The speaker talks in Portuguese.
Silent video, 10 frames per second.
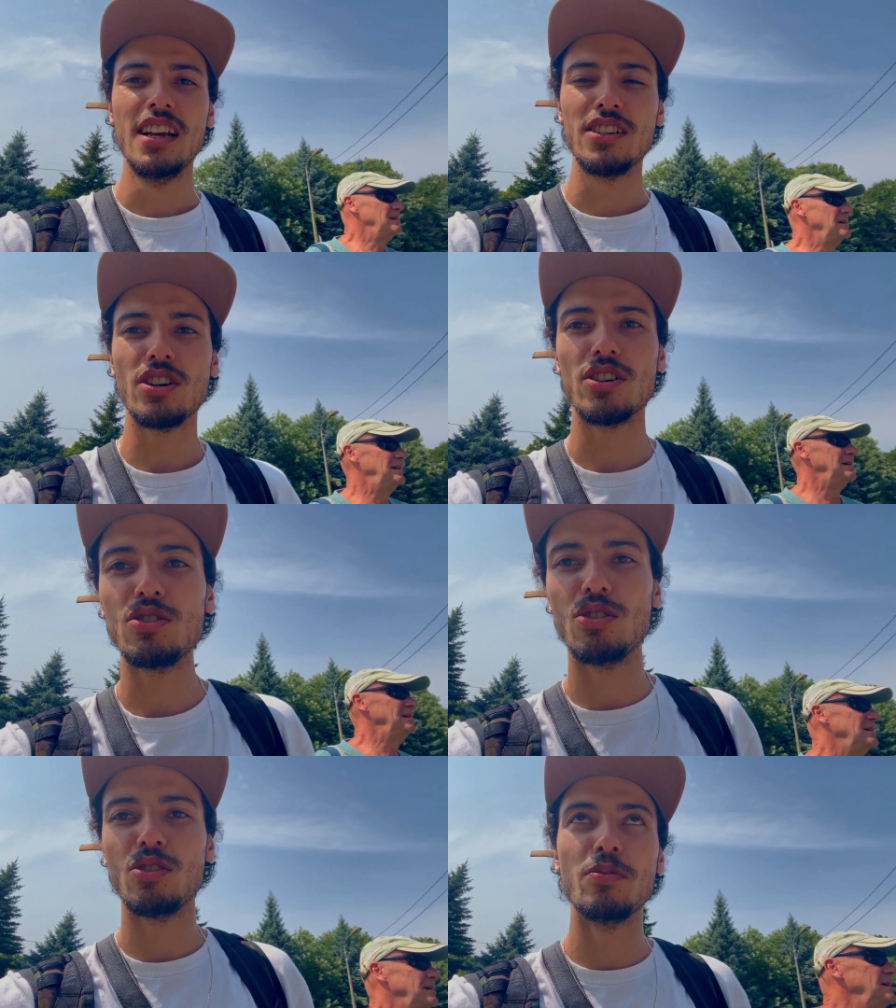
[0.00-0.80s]
Só que
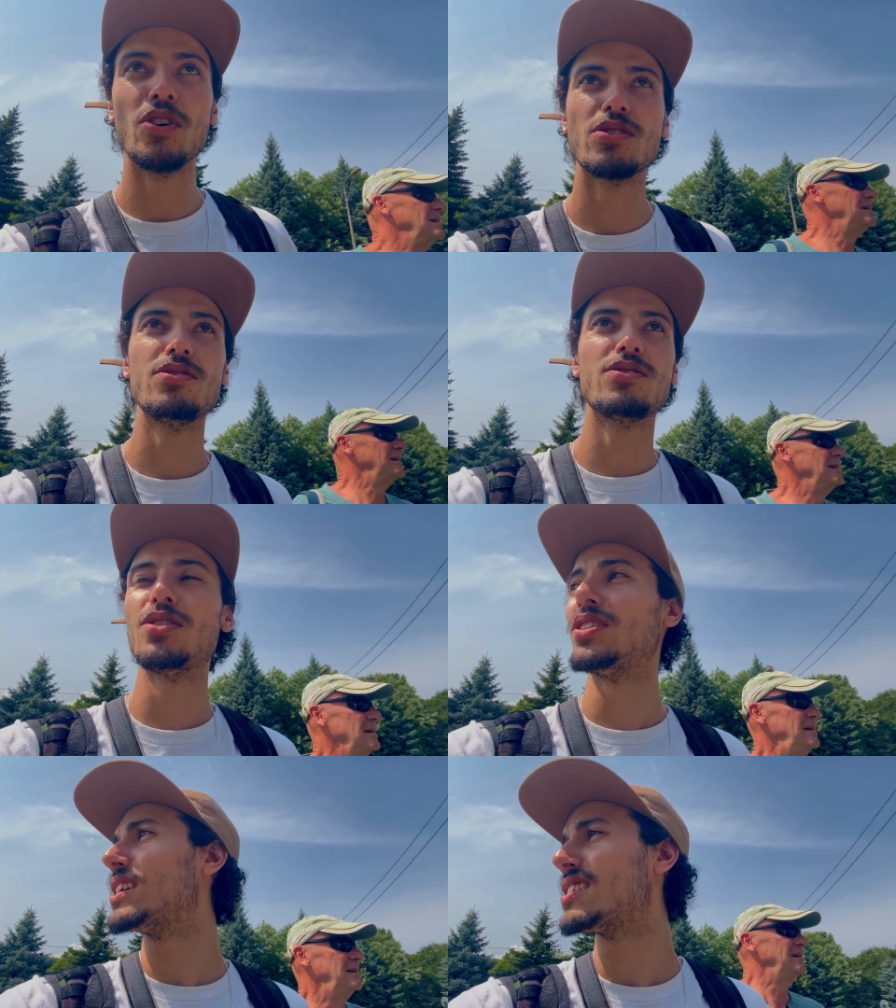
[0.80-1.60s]
o
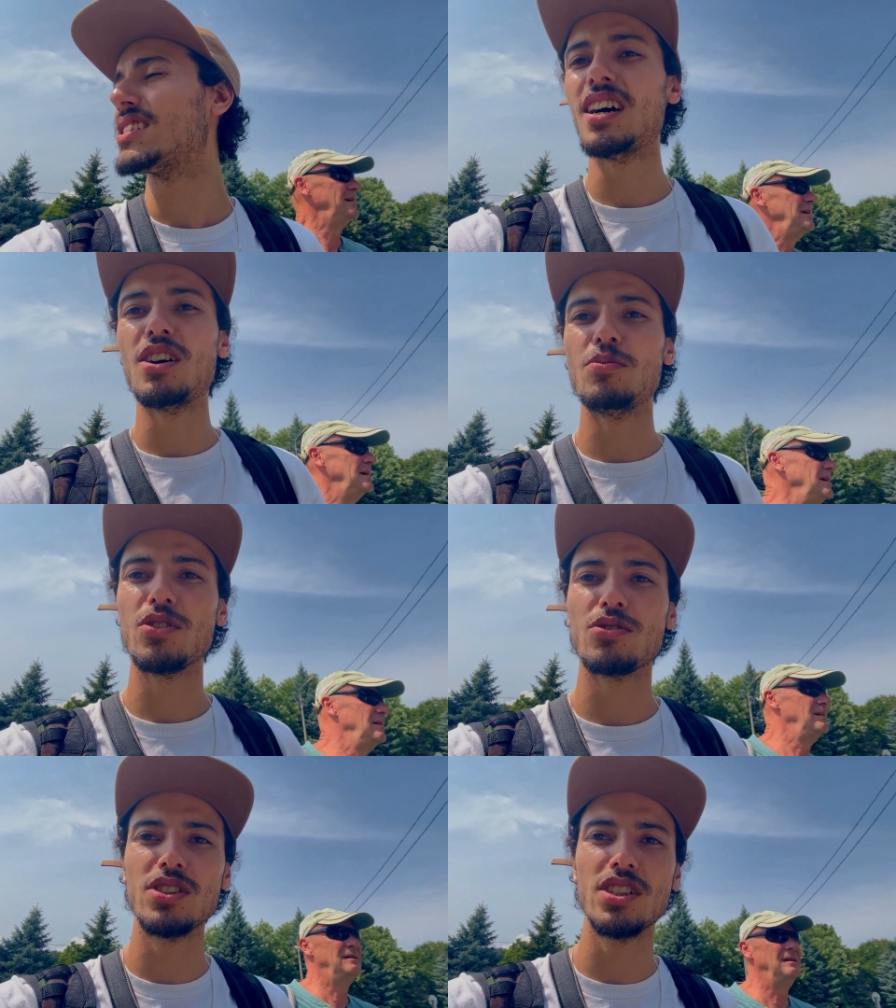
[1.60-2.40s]
motorista, o
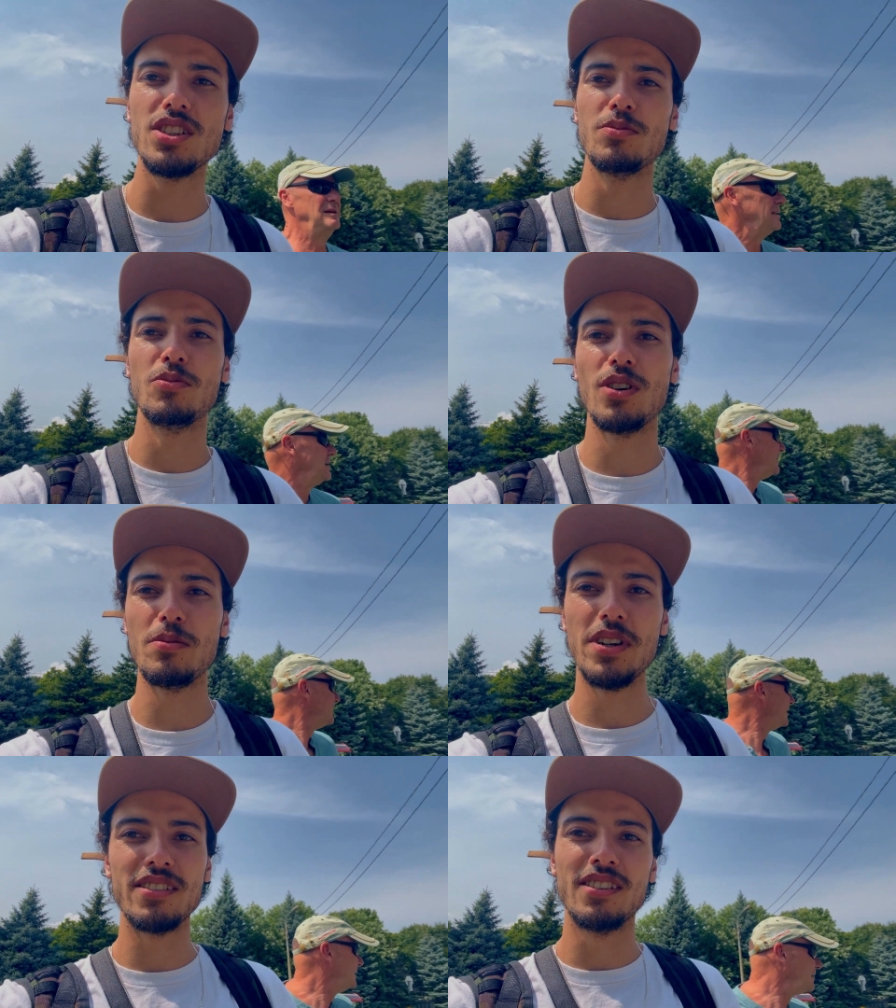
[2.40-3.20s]
motor gente boa,
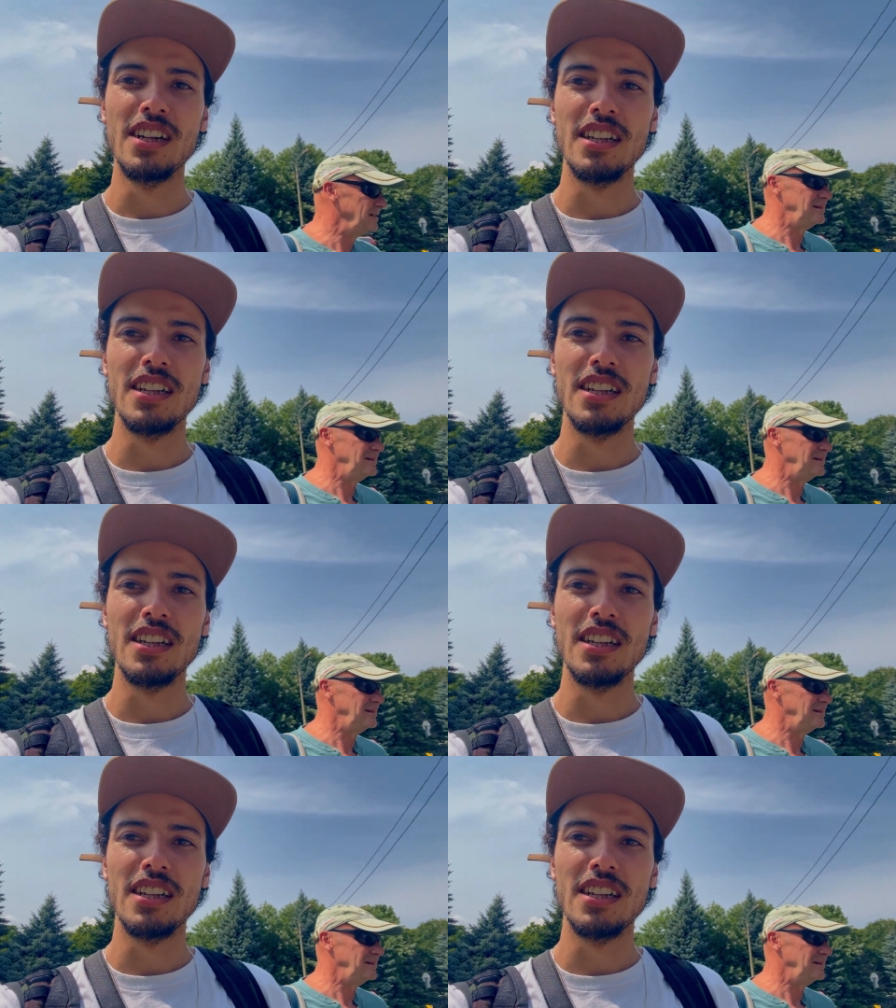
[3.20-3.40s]
mano,